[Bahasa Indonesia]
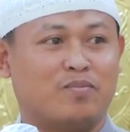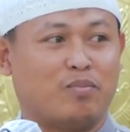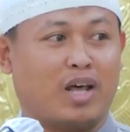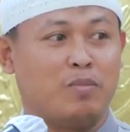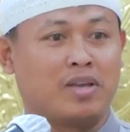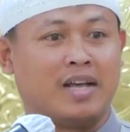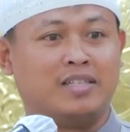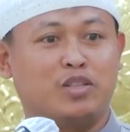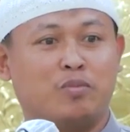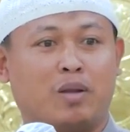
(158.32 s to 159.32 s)
Malam yang
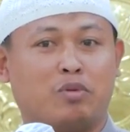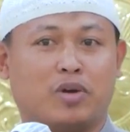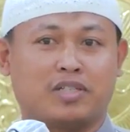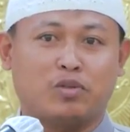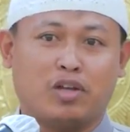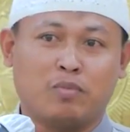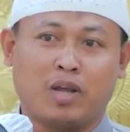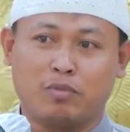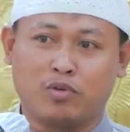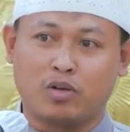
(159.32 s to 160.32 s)
ganjil itu malam 21 atau
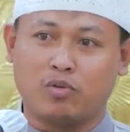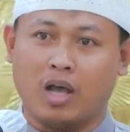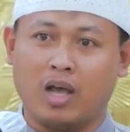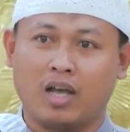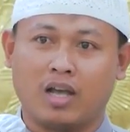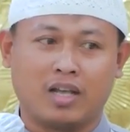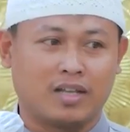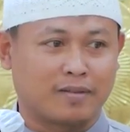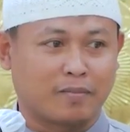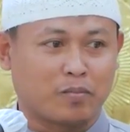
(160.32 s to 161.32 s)
malam 22?
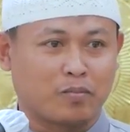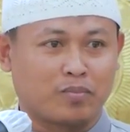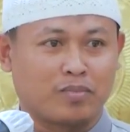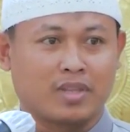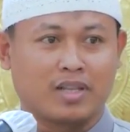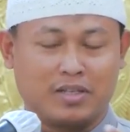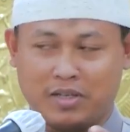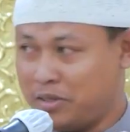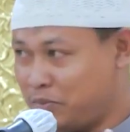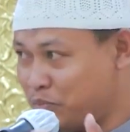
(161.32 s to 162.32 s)

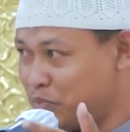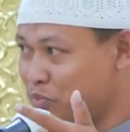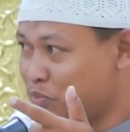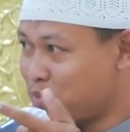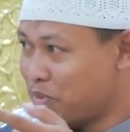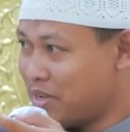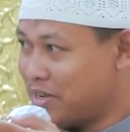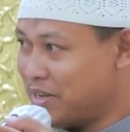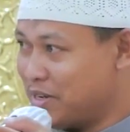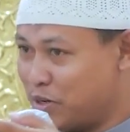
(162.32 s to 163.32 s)
Ya?
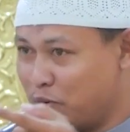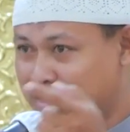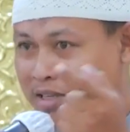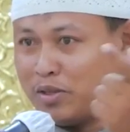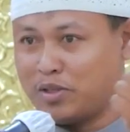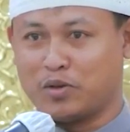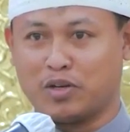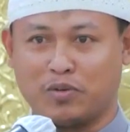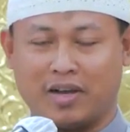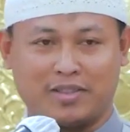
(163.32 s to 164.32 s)
21 atau
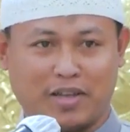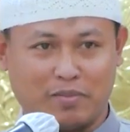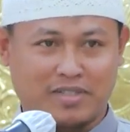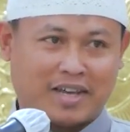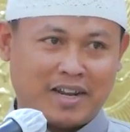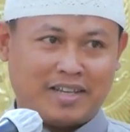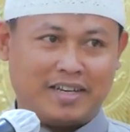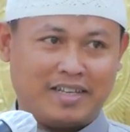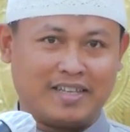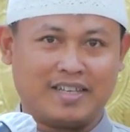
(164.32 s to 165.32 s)
22. Taib. Sekarang
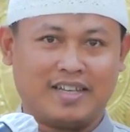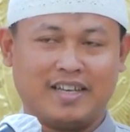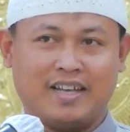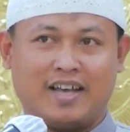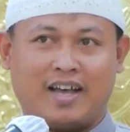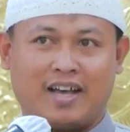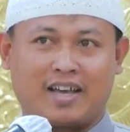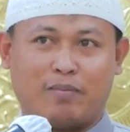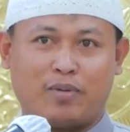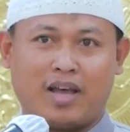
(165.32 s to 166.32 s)
gini.
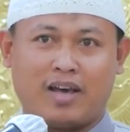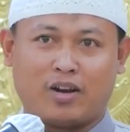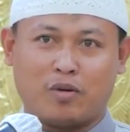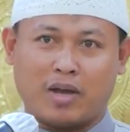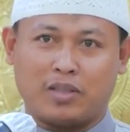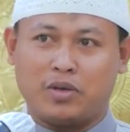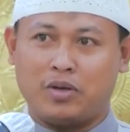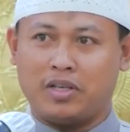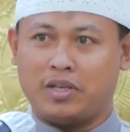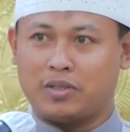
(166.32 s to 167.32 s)
Anggaplah
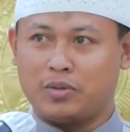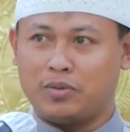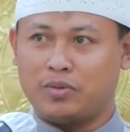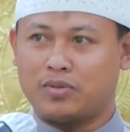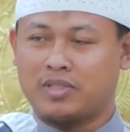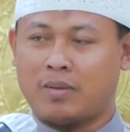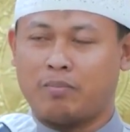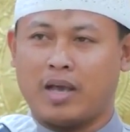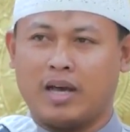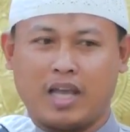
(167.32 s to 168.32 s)
Ramadan itu
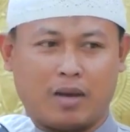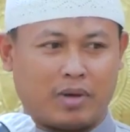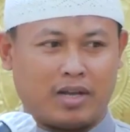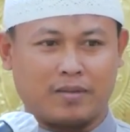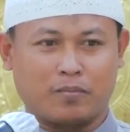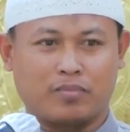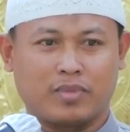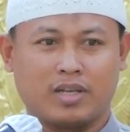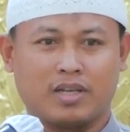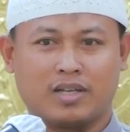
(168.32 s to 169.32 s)
sampai hari apa?
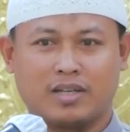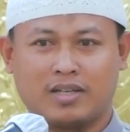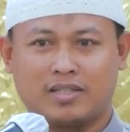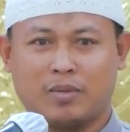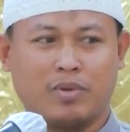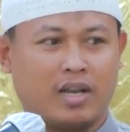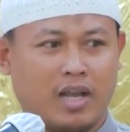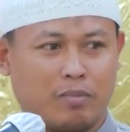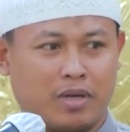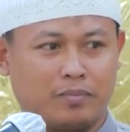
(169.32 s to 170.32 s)
Sampai hari
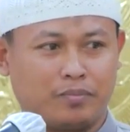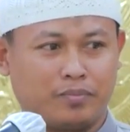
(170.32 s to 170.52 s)
apa?